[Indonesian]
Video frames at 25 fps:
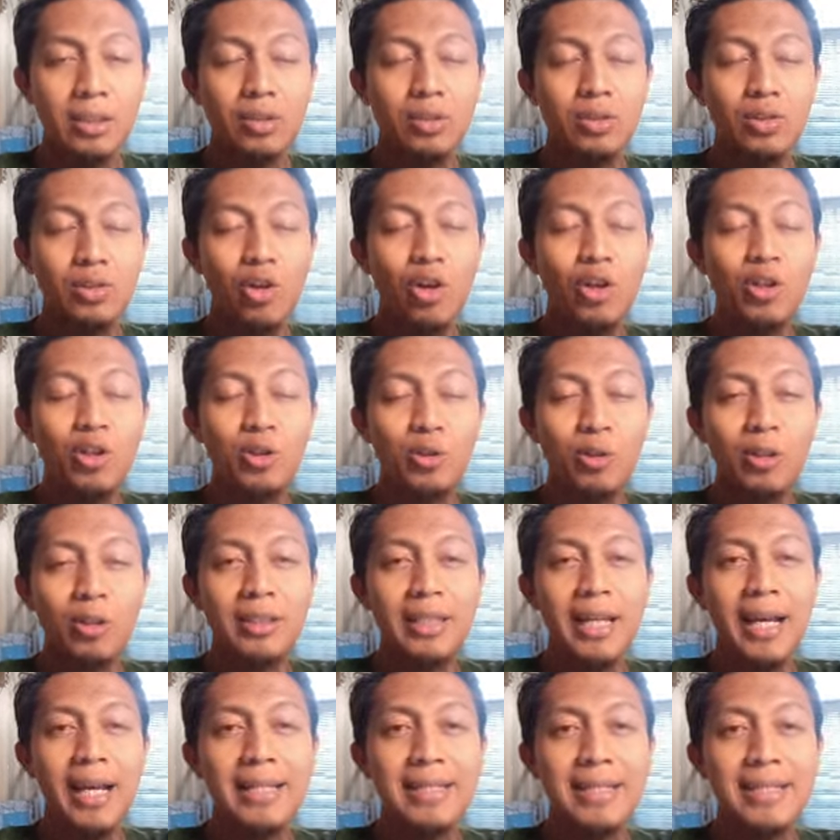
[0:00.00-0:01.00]

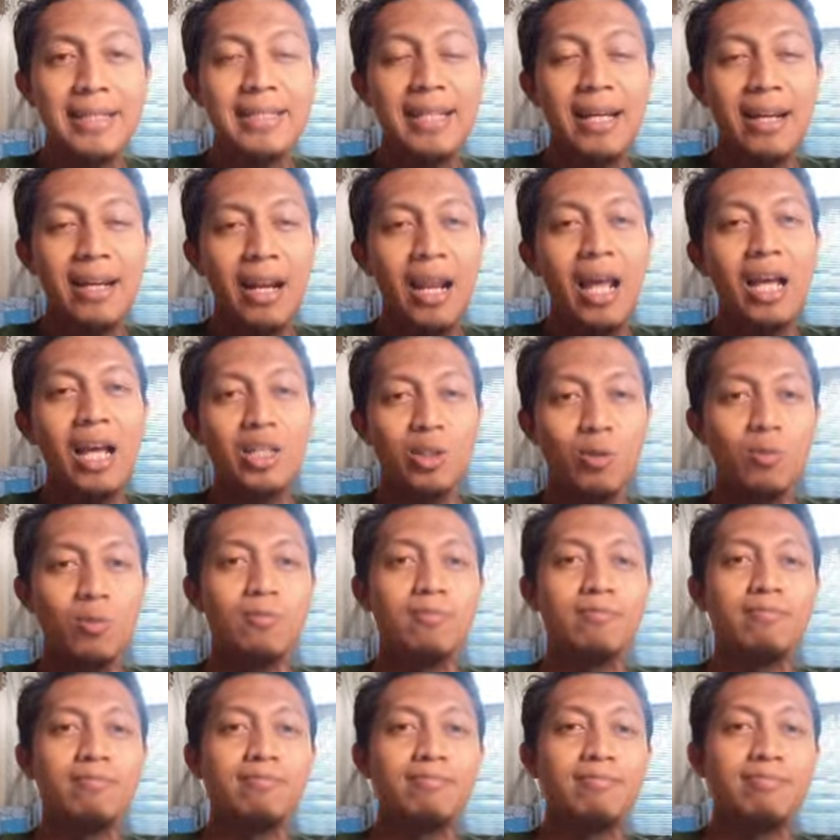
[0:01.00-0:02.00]
konsultasi secara langsung
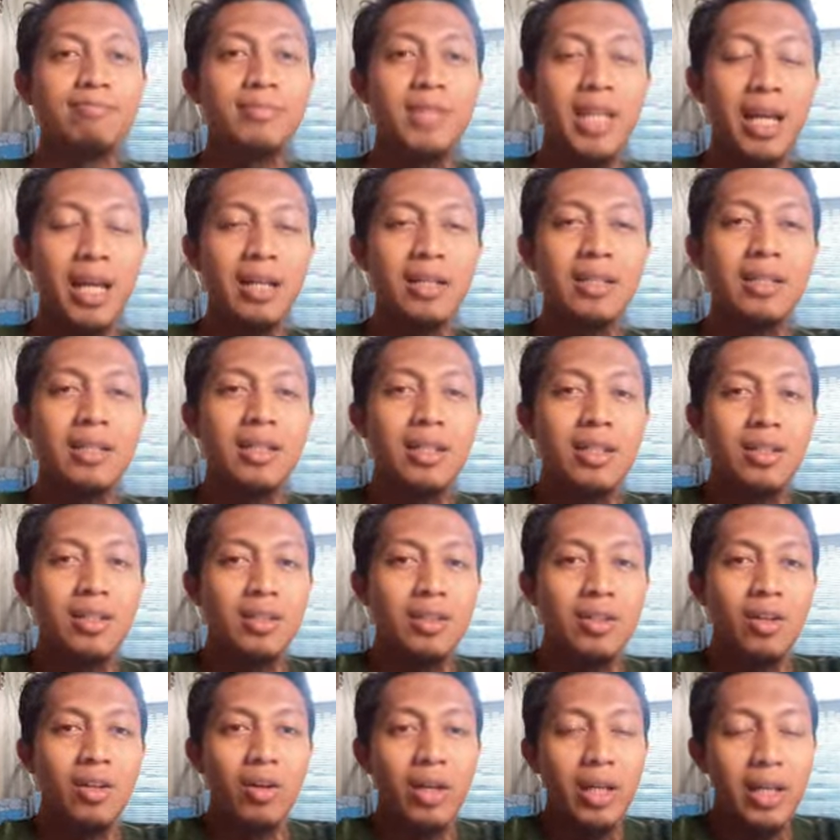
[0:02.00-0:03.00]
ya
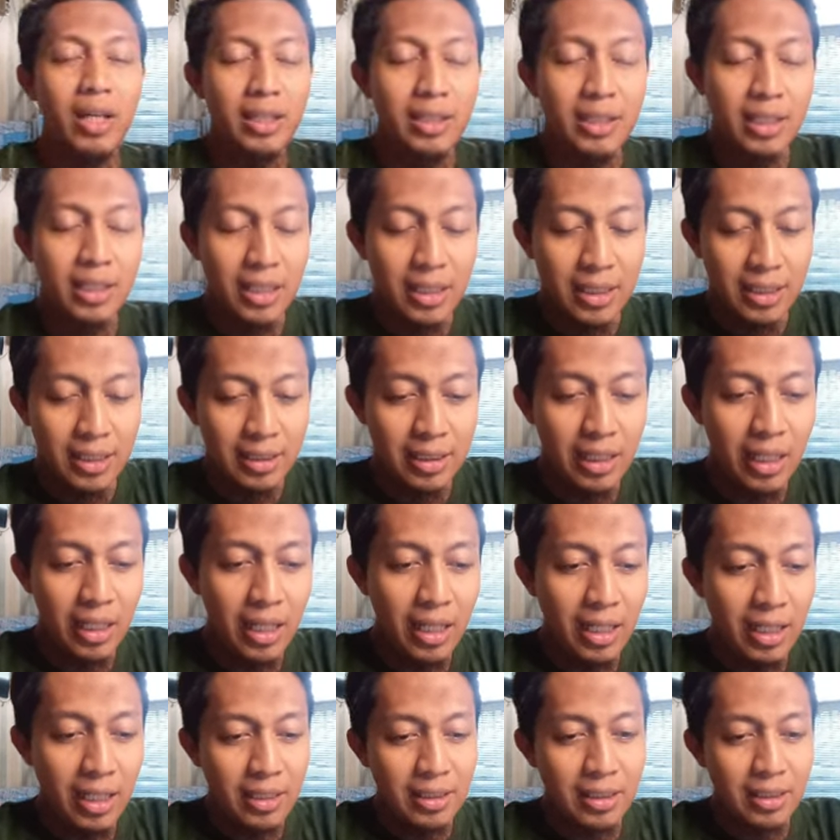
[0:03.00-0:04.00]
oke
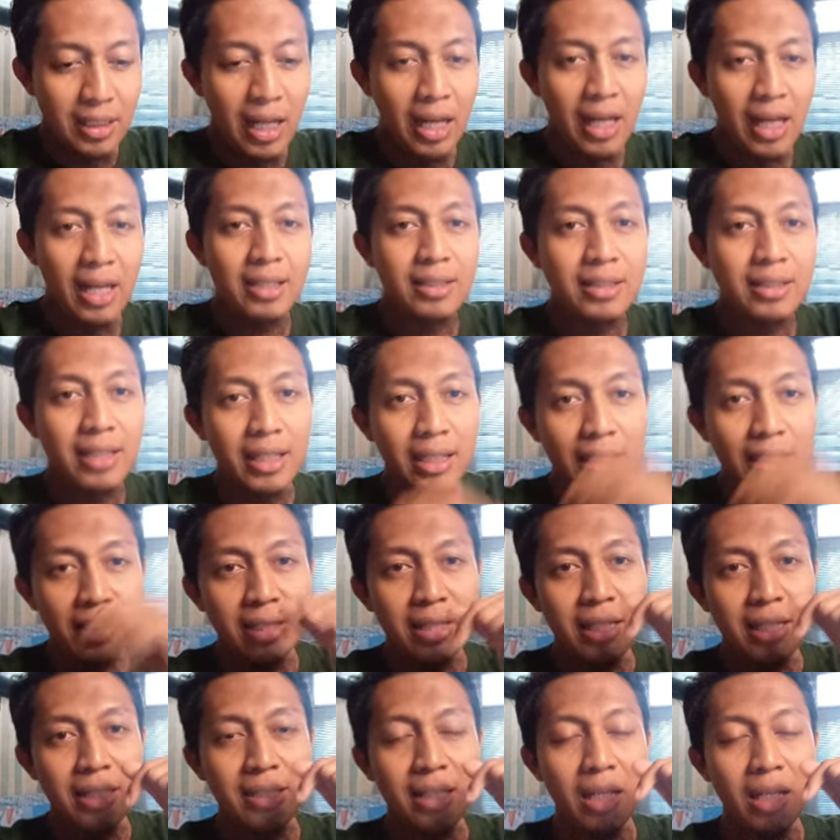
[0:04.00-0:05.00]
jadi silakan cek
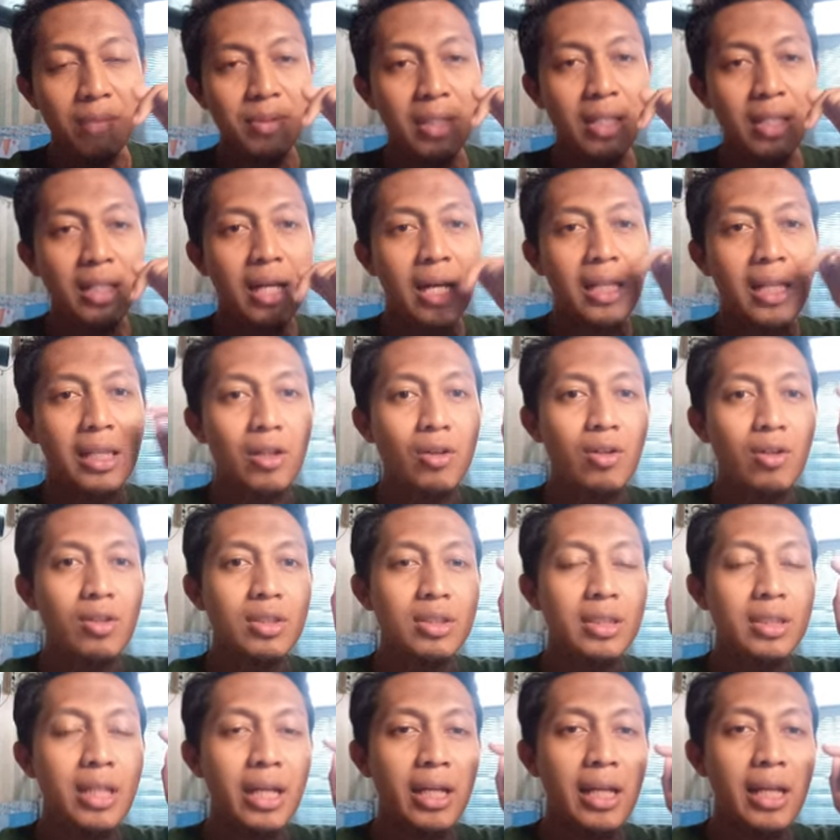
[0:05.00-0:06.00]
link di deskripsi
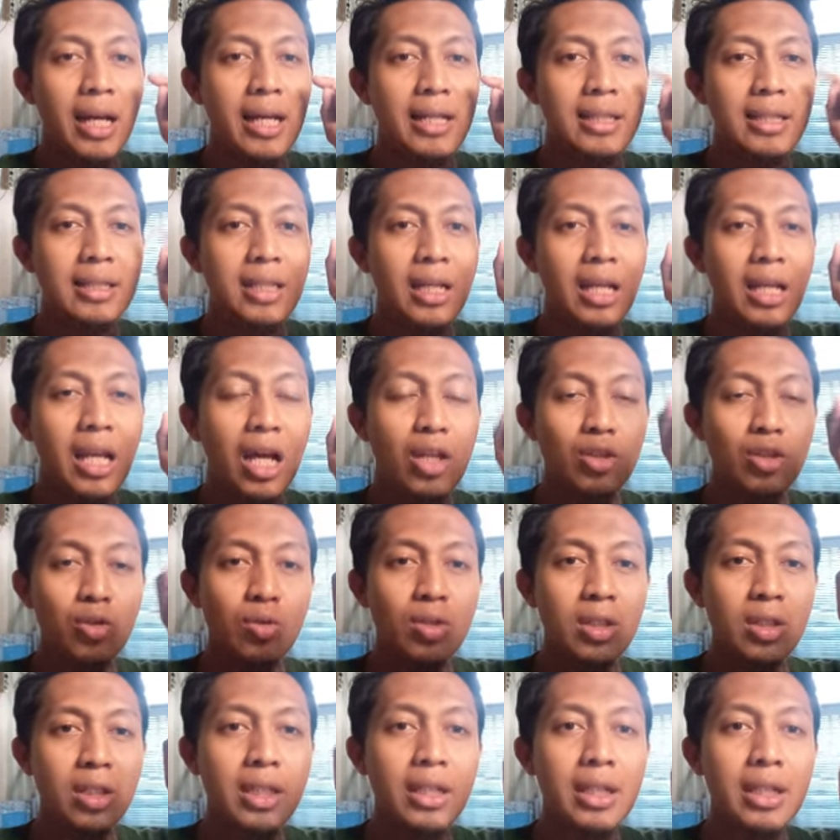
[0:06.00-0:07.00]
atau cek aja
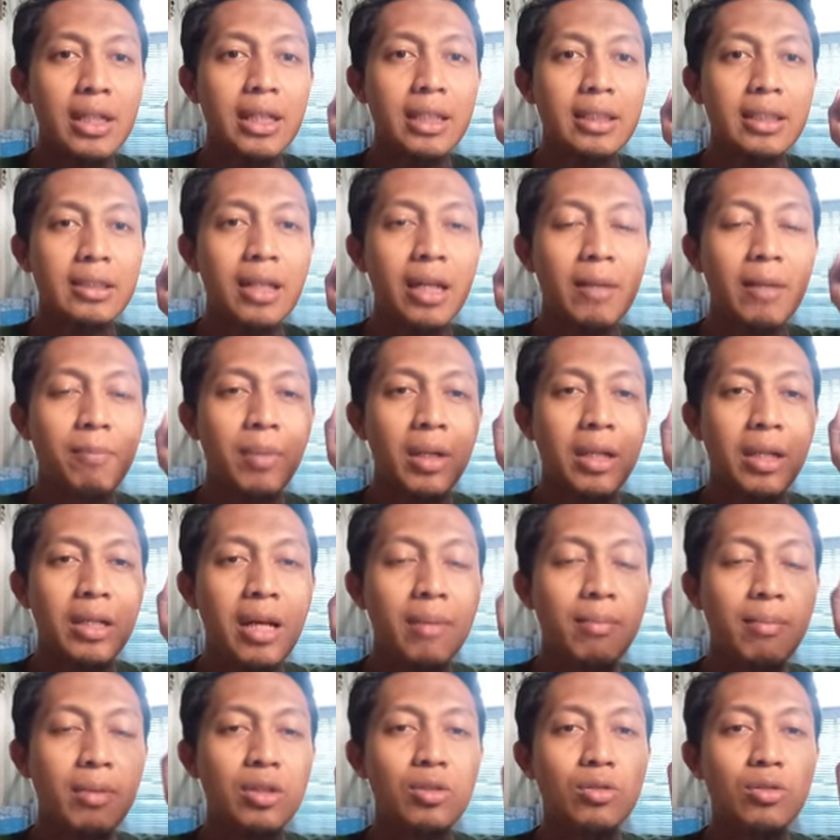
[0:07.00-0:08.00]
langsung ke
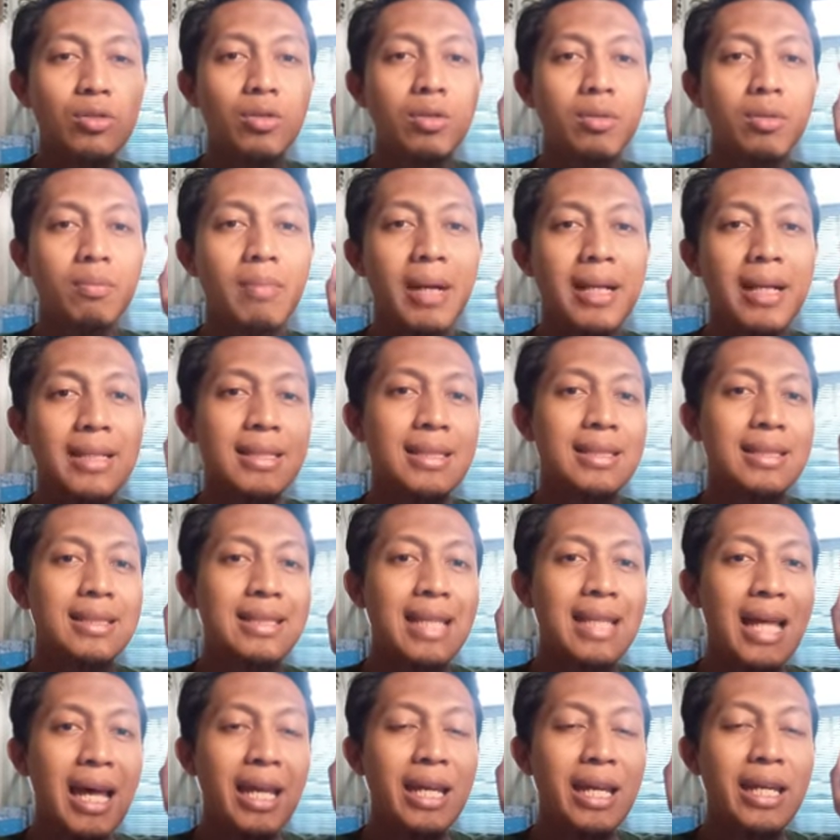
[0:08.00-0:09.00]

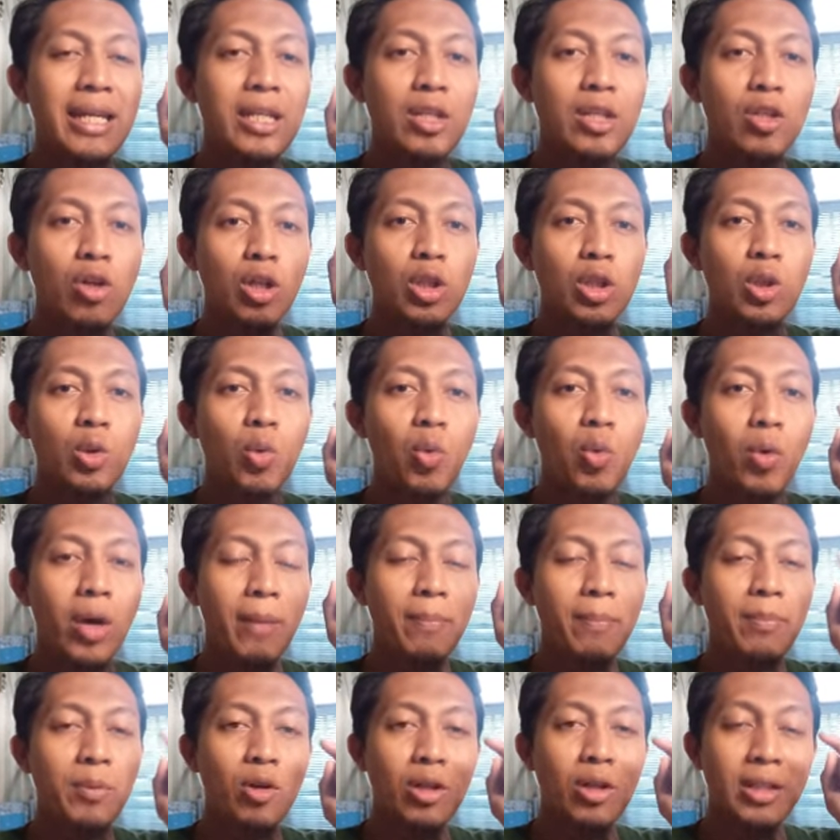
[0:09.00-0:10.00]

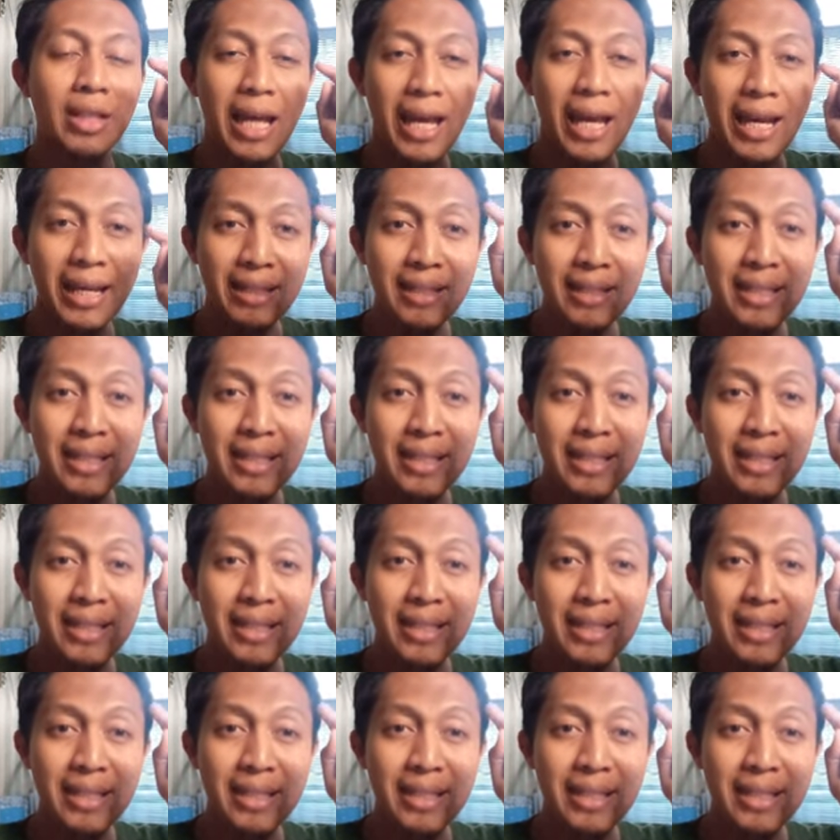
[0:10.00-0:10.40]
www.masdai.web.id